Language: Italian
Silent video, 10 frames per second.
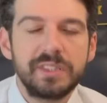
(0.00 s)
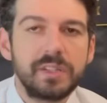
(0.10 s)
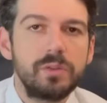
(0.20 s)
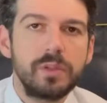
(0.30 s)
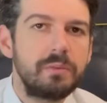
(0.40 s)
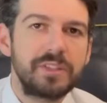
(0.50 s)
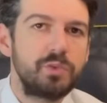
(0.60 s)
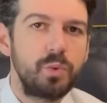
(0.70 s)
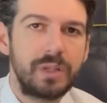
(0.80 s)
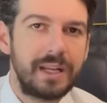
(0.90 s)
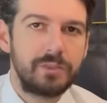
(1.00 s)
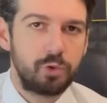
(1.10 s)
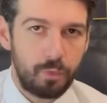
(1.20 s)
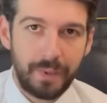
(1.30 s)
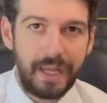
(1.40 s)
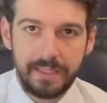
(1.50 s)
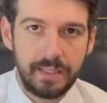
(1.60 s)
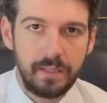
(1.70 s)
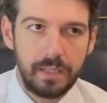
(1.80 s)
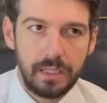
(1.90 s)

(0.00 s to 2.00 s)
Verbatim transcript: il secondo è un'assoluta sorpresa